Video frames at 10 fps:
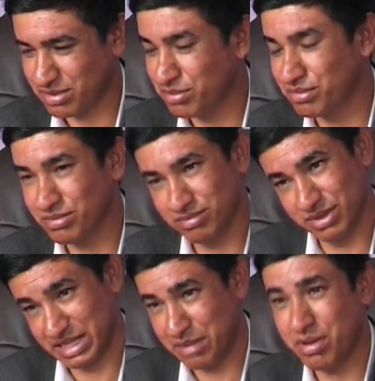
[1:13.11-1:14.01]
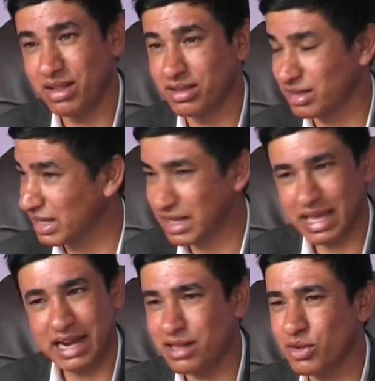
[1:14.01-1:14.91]
là tập hợp của những thách thức
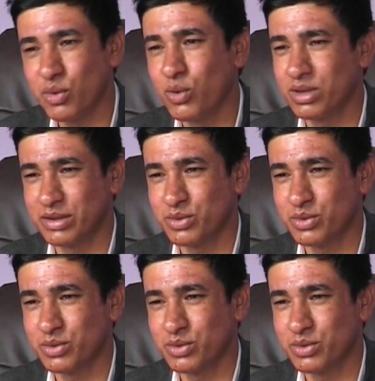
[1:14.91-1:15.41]
rất lớn.